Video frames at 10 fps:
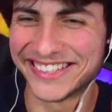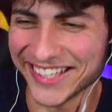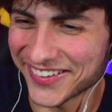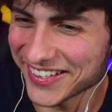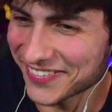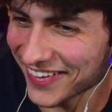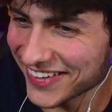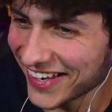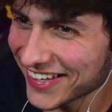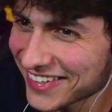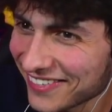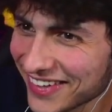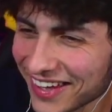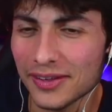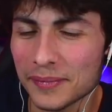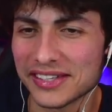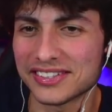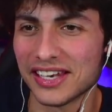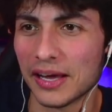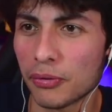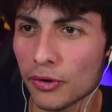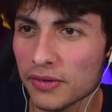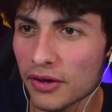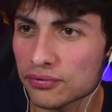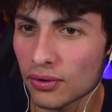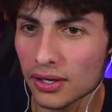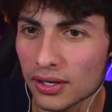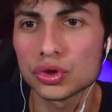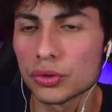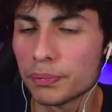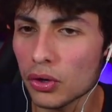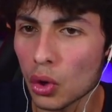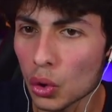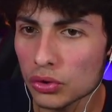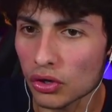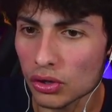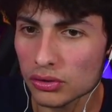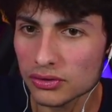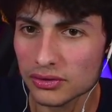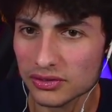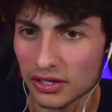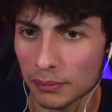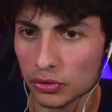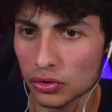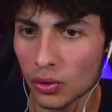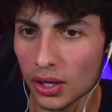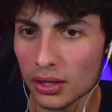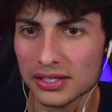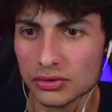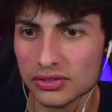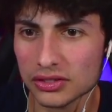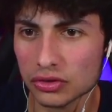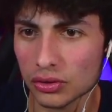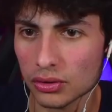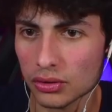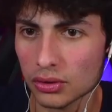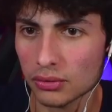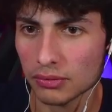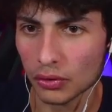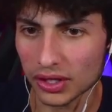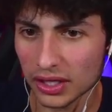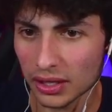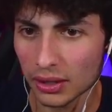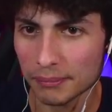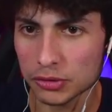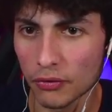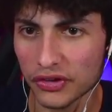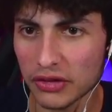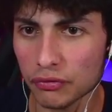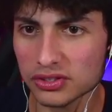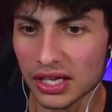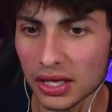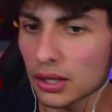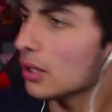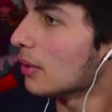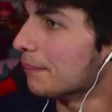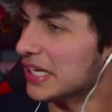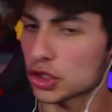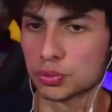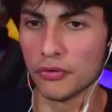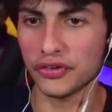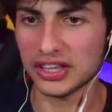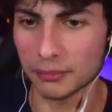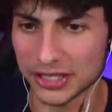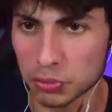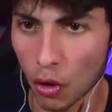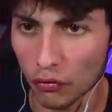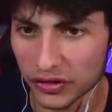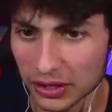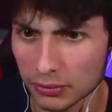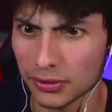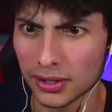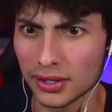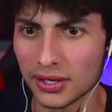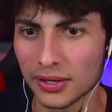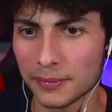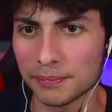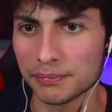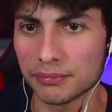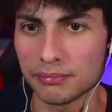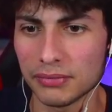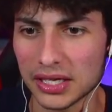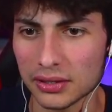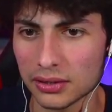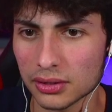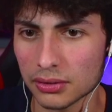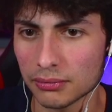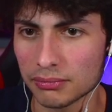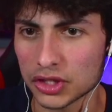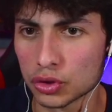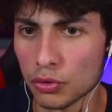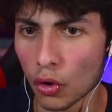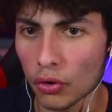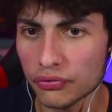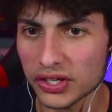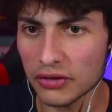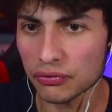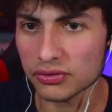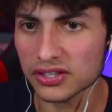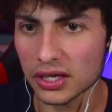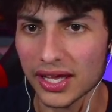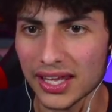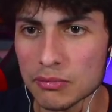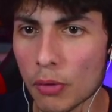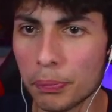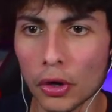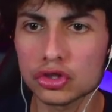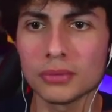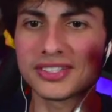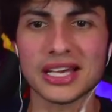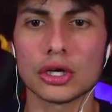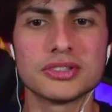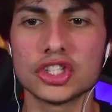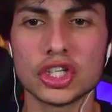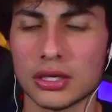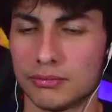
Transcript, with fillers: mais c'est quoi ce bordel, les amis Attendez, mais c'est la première fois que je bug autant. C'est n'importe quoi. Qu'est-ce que c'est que ce... Mais regardez Mais je me fais défoncer Mais je me fais... Mais je me refais... Mais... je me refais défoncer Et il me porte comme ça, comme si j'étais...